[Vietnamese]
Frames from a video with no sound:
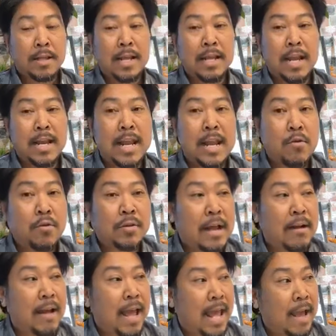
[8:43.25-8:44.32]
Tại vì nail của
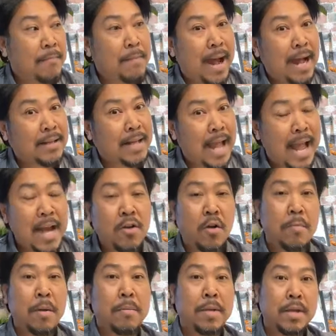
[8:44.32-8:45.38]
tao là hẹn ba tháng
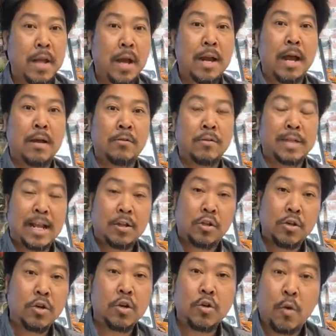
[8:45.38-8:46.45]
rồi, mày bây giờ là người ta
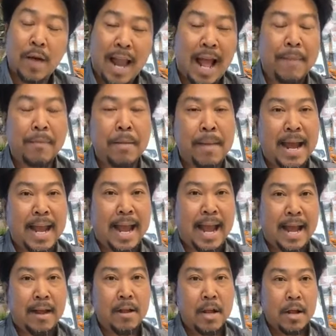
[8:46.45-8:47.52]
chưa có vô làm đó mày
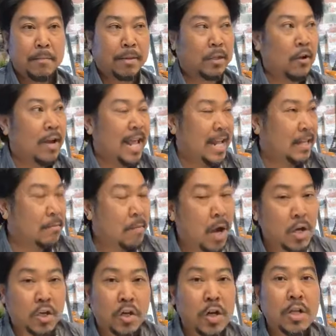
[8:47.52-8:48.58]
à. Mà tao hẹn tao
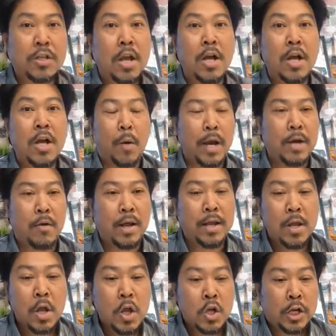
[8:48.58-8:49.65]
mở cửa hết trơn gọi rồi.
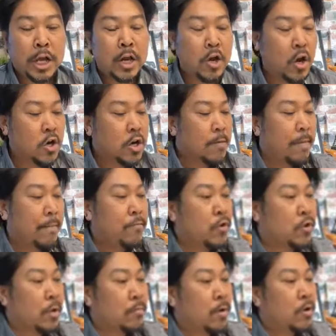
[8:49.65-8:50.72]
Cái nó đứng nó bấm
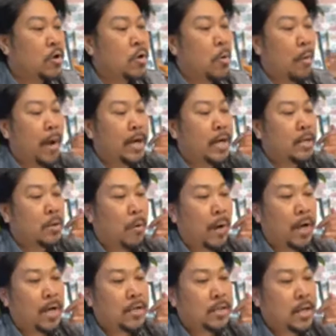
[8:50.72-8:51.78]
vô trong cái nó gọi điện
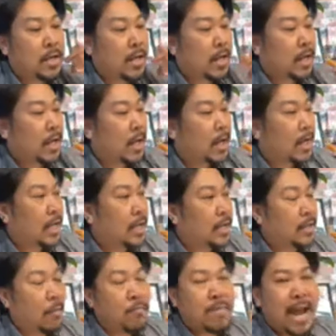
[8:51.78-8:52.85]
thoại lên trên cái
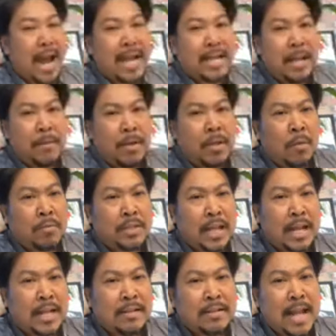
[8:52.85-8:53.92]
cái tổng đài gì mà trong
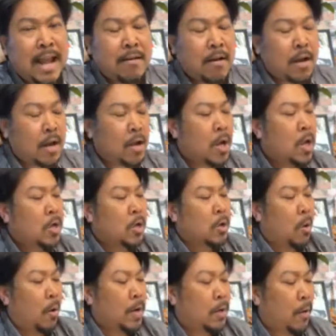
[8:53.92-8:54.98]
xe cảnh sát đó, nó nó
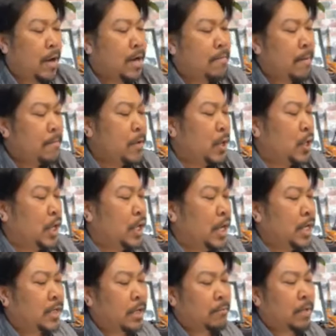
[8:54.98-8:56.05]
gọi gọi nó bấm ịn ịn
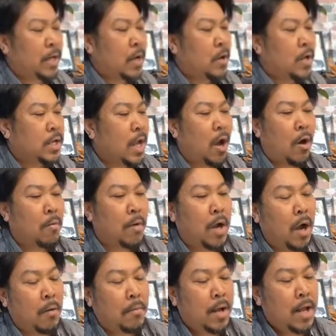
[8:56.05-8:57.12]
ịn. Xong cái nó nói chứ Hùng
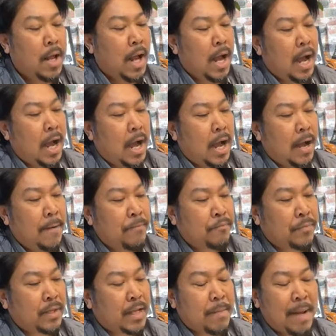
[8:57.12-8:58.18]
ơi Hùng, à,
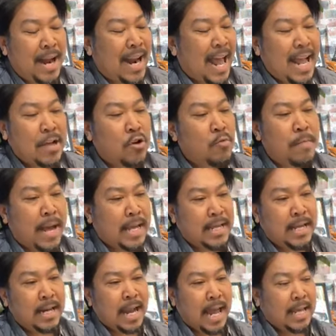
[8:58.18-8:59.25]
cái bằng lái của
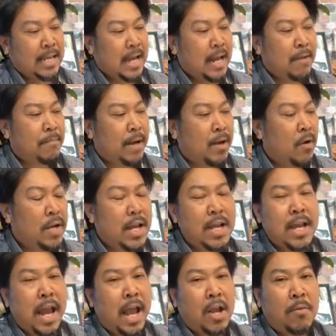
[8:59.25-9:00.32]
mày với lại à, mày nói
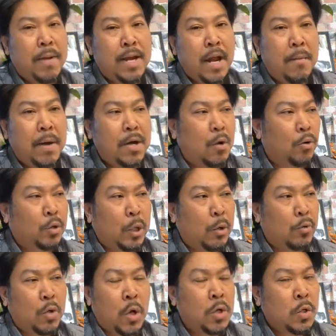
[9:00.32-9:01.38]
cái nghề của mày nó không có đủ
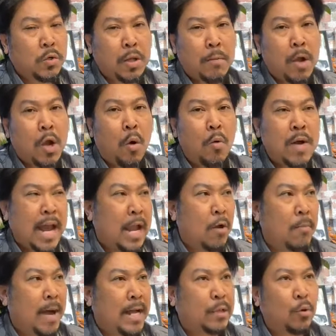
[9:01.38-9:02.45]
tiêu chuẩn vô trong cái khu này
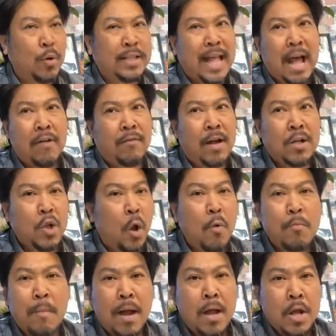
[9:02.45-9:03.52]
Hùng à, tụi tao vẫn
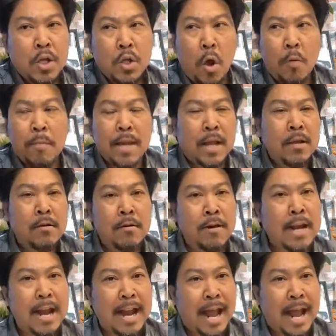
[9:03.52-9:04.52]
nhốt mà nhốt mấy cái người